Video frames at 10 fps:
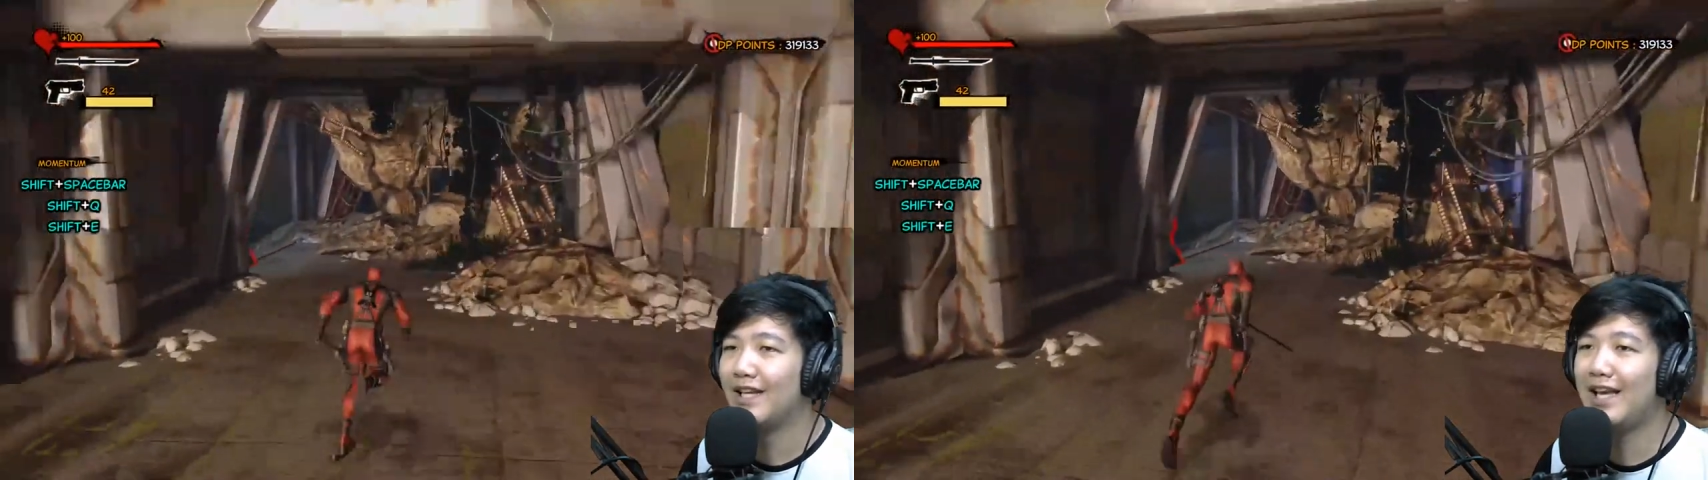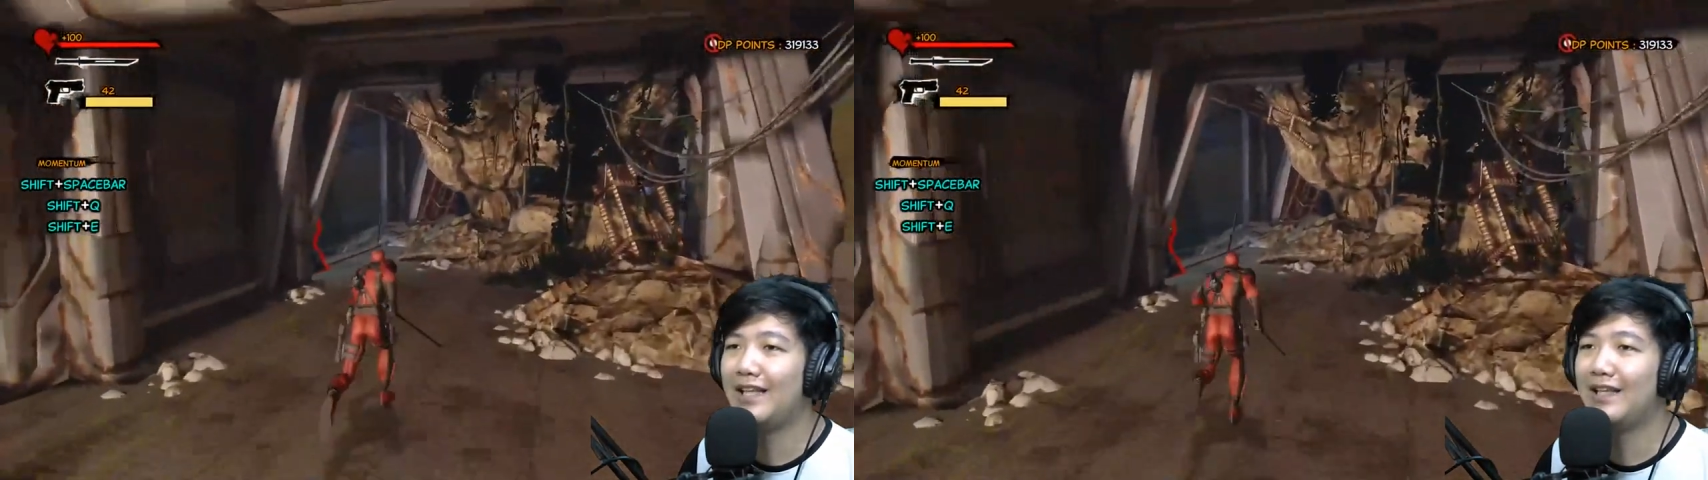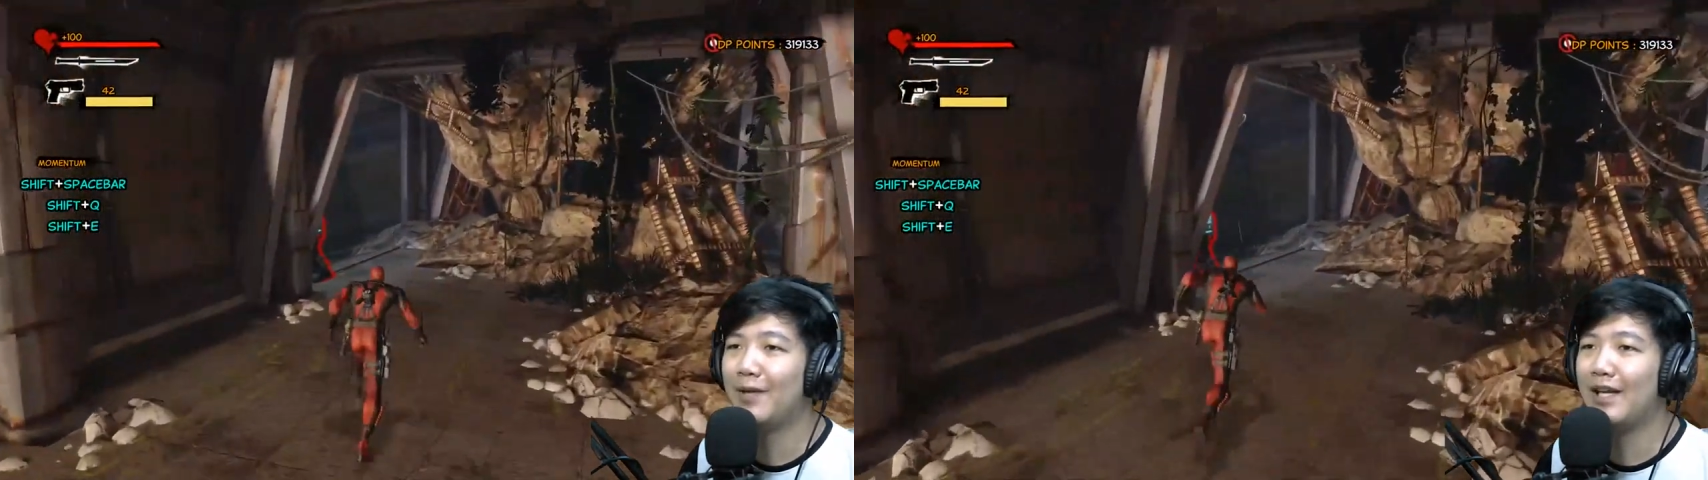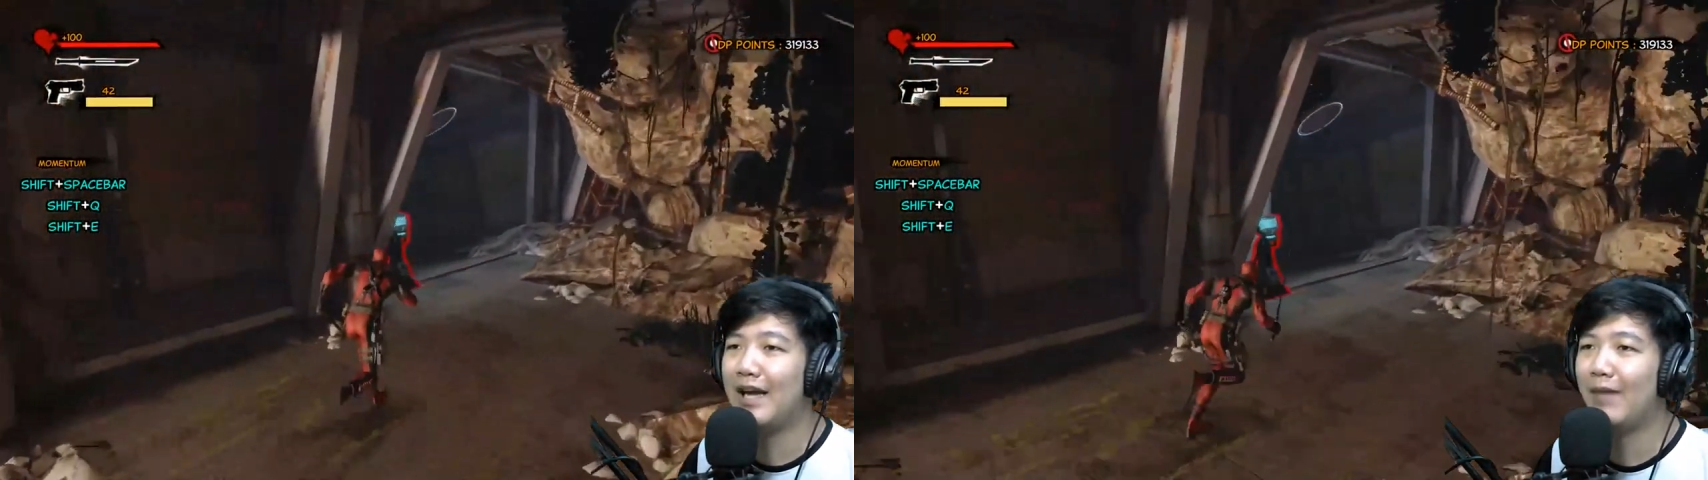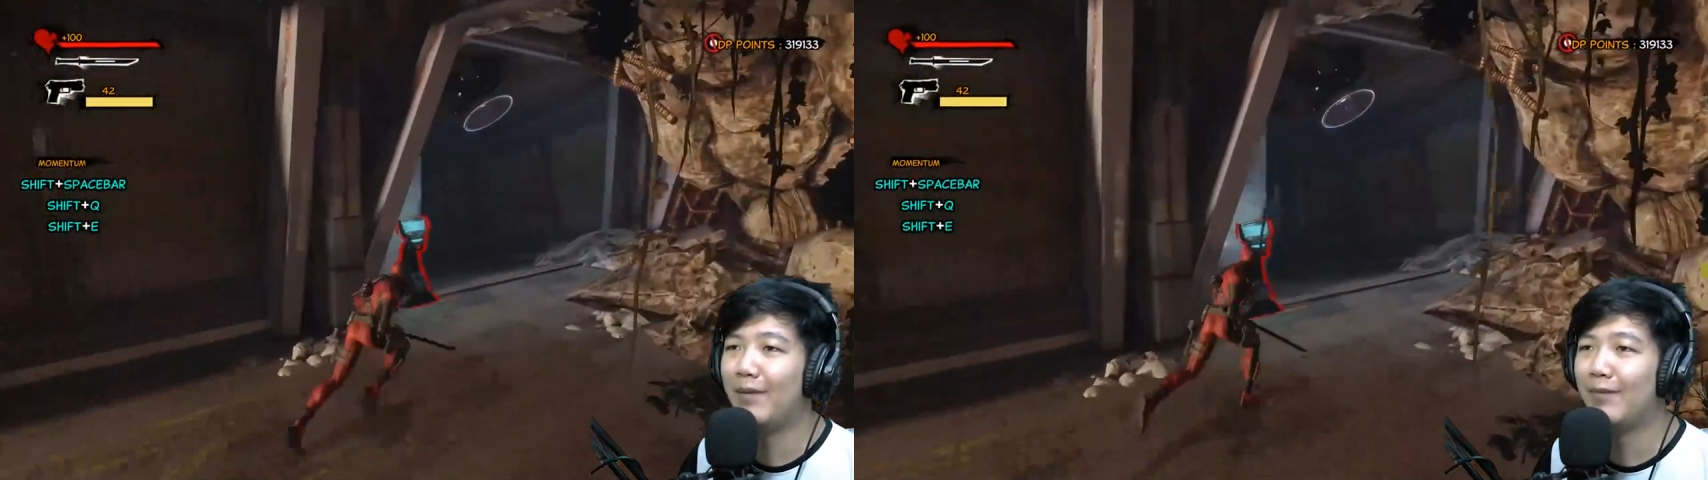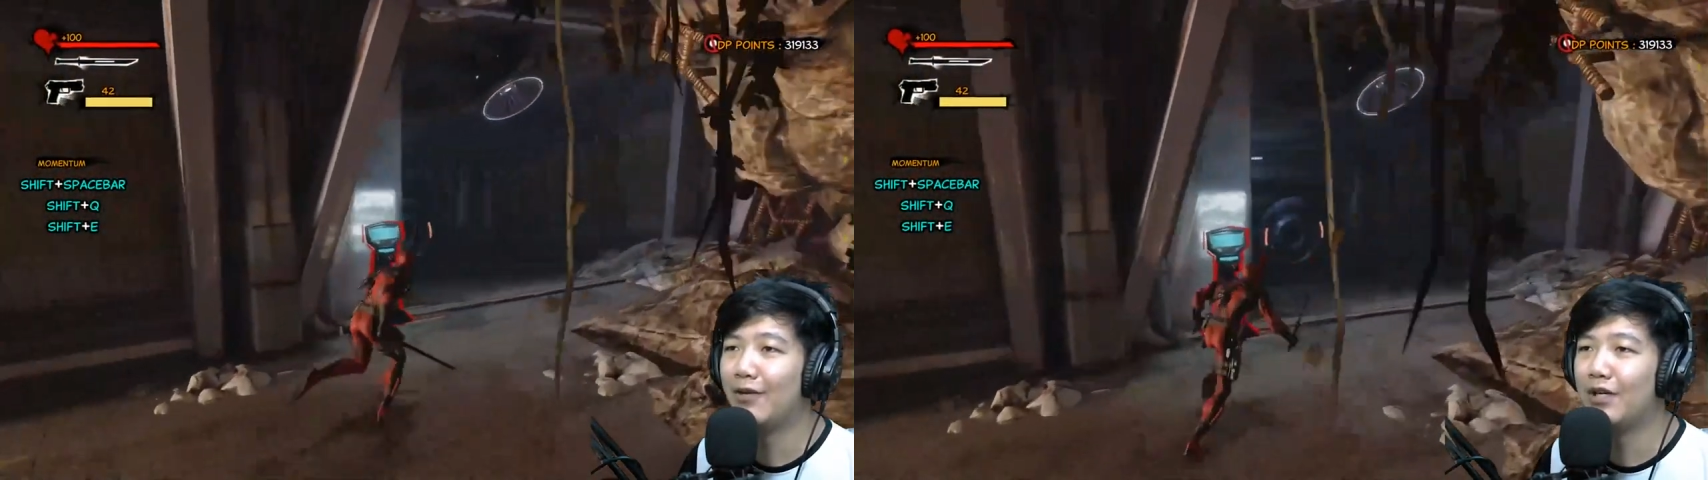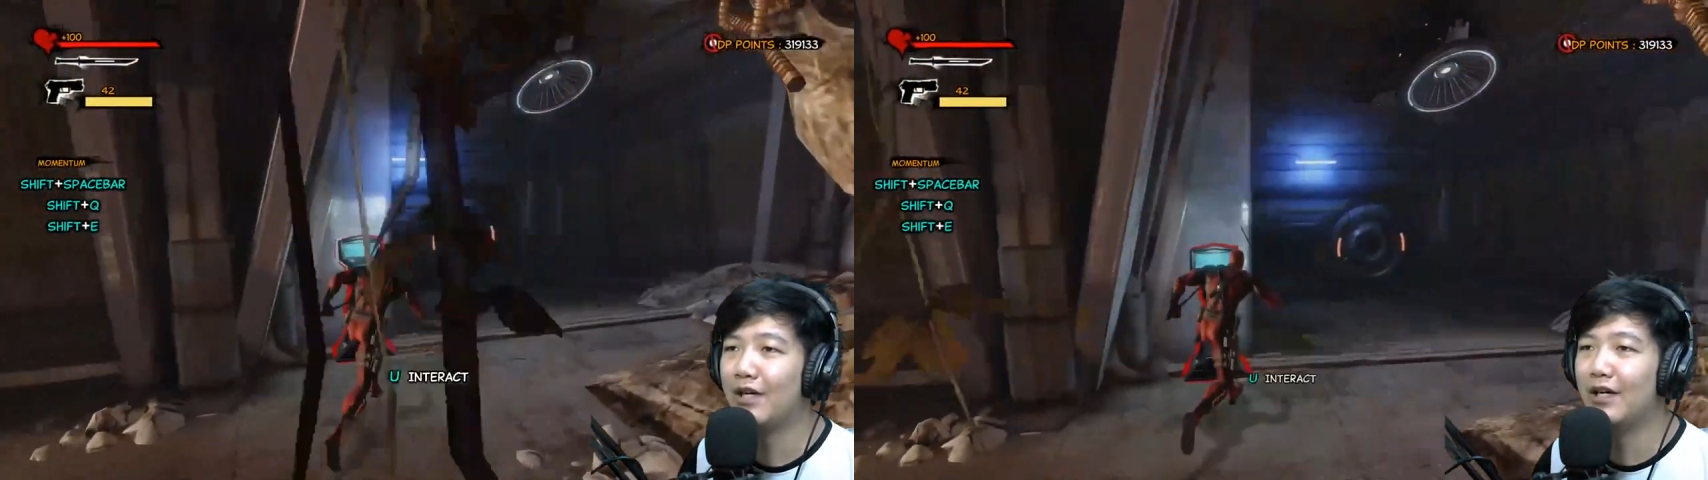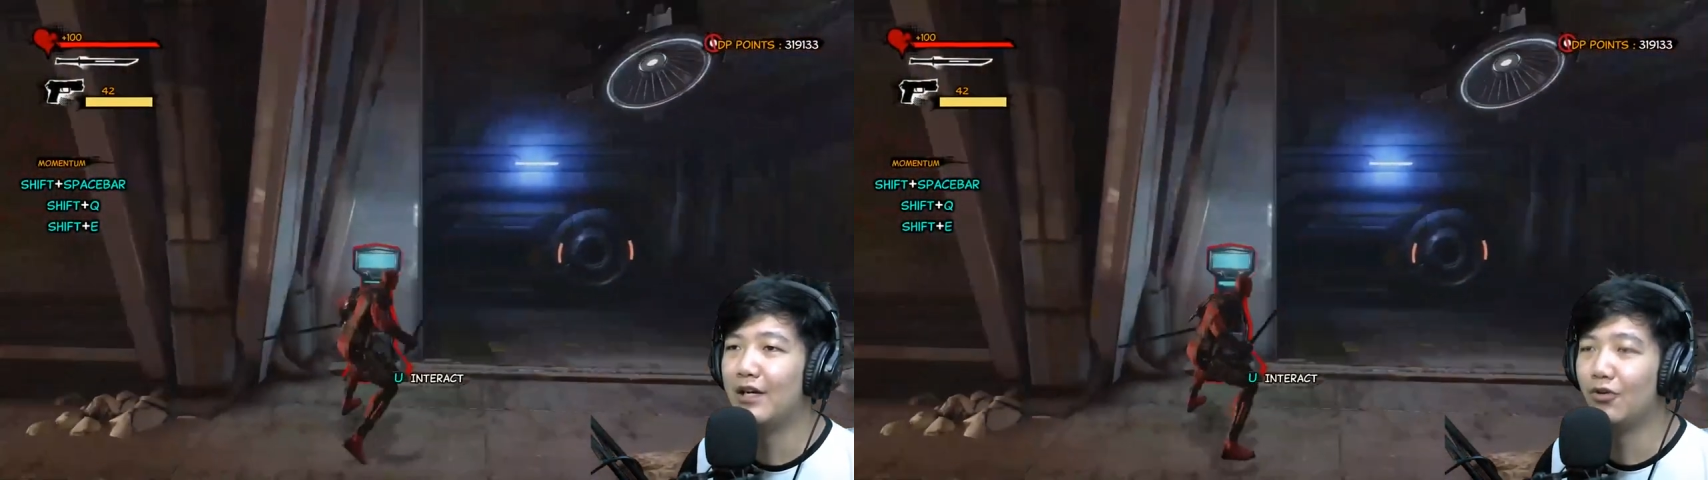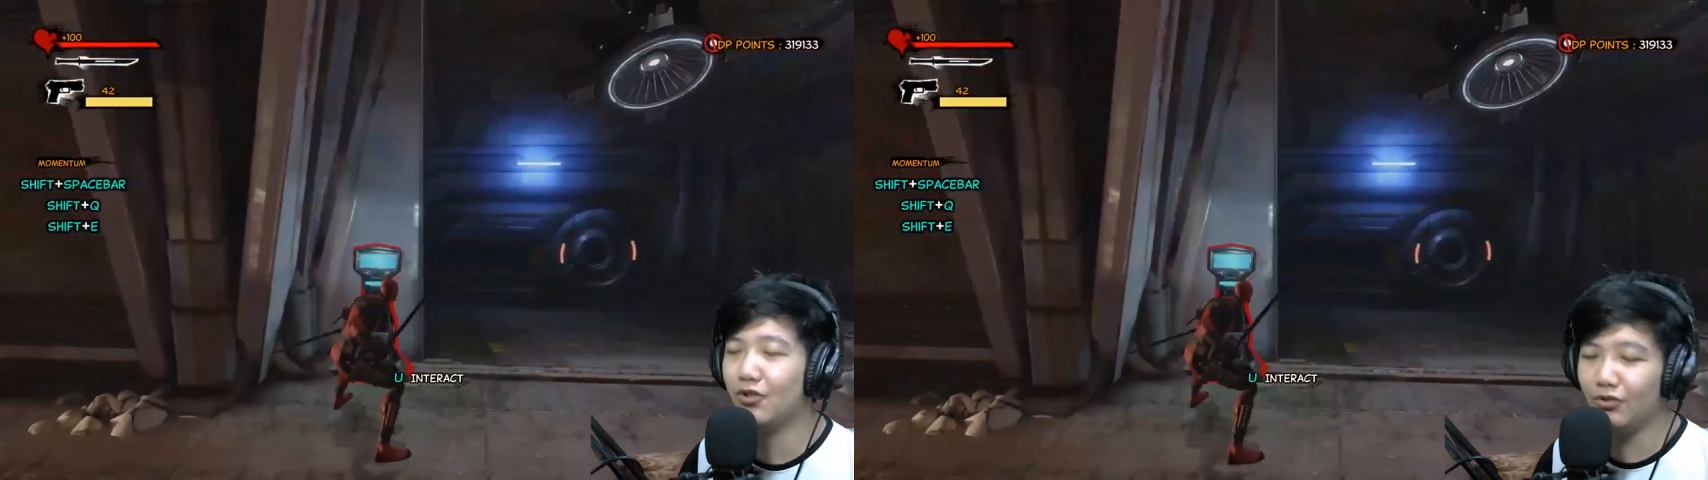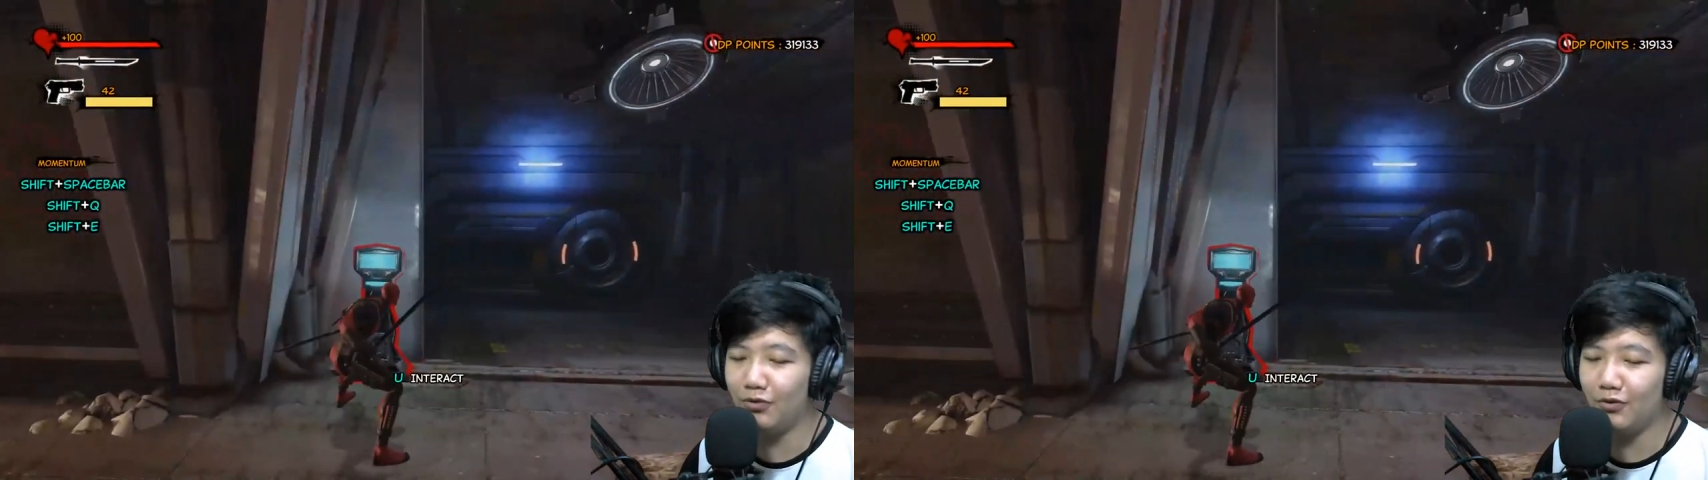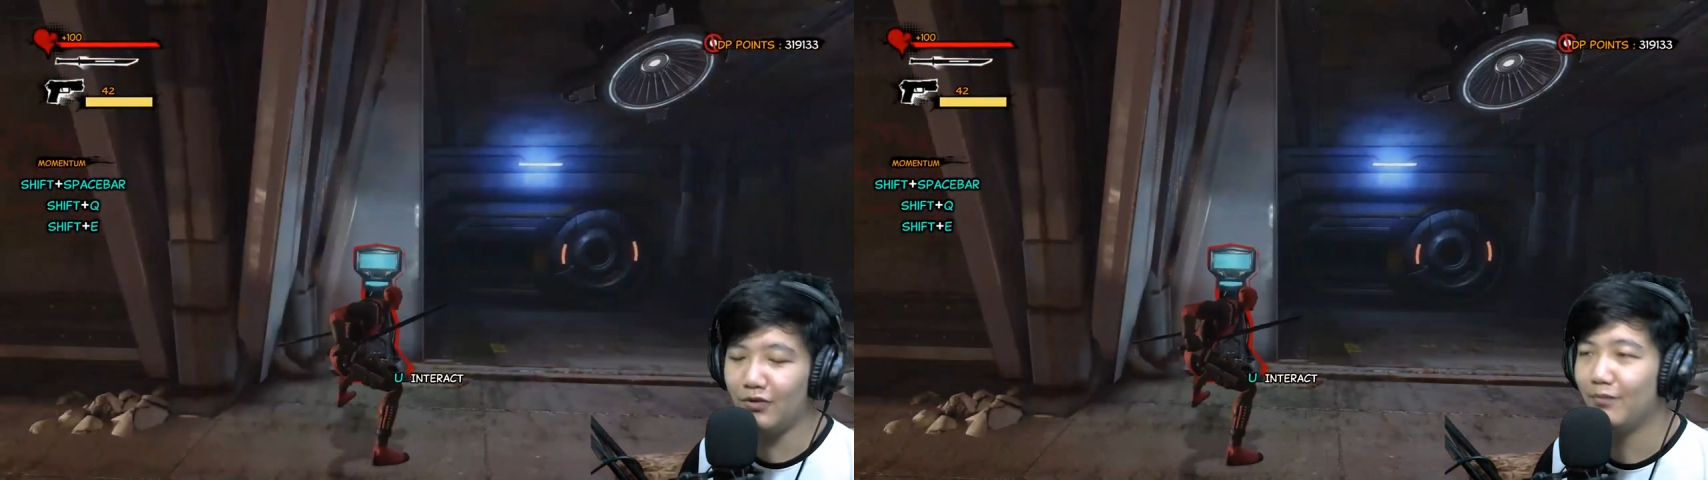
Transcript: Kayak tiap kali HP mereka udah kosong tuh,